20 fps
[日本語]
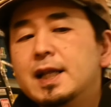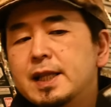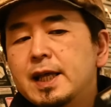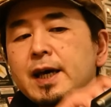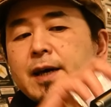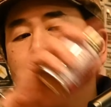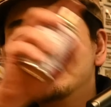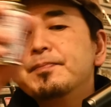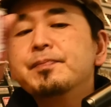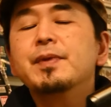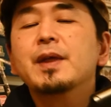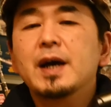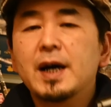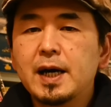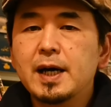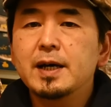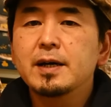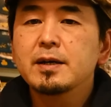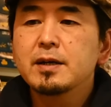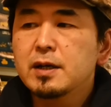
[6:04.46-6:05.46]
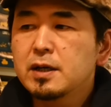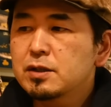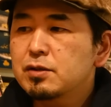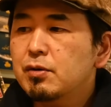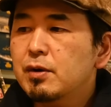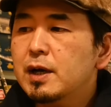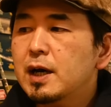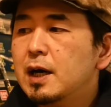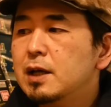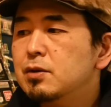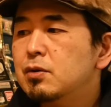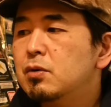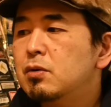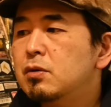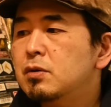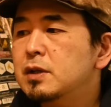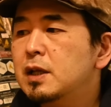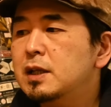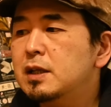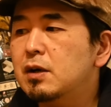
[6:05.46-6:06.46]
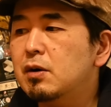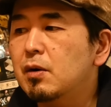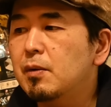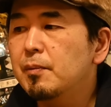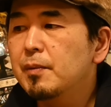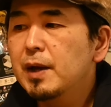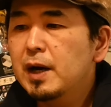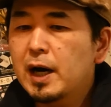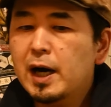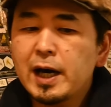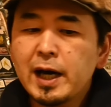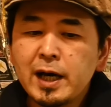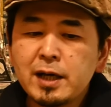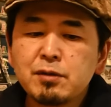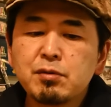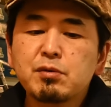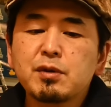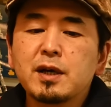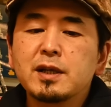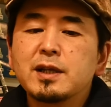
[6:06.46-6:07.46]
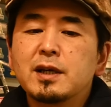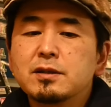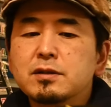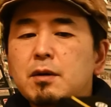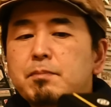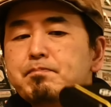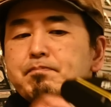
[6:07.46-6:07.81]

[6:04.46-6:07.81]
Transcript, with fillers: らねはいそれがあのー、なんだろう早い人とかになると